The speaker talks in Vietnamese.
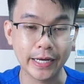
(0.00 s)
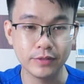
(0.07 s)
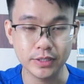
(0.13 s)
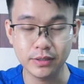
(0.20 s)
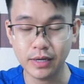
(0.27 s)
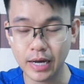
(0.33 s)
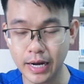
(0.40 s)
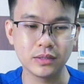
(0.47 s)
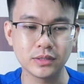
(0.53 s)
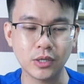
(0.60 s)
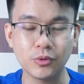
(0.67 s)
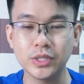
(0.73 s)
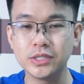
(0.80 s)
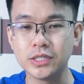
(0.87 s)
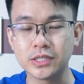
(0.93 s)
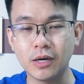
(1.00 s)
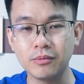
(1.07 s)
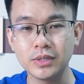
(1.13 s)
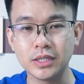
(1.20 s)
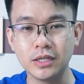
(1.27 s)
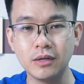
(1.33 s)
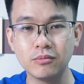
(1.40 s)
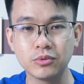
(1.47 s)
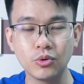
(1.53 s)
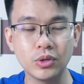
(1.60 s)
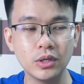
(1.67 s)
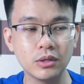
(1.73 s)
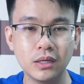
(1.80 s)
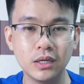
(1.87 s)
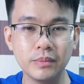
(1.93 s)
Cái thứ hai, sau khi xịt xong ấy, thì lông thú
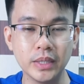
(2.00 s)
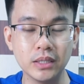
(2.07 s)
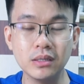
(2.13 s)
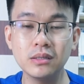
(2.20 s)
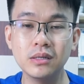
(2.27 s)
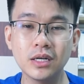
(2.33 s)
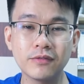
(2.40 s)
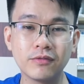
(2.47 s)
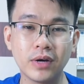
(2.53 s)
cưng hơi bị ướt ướt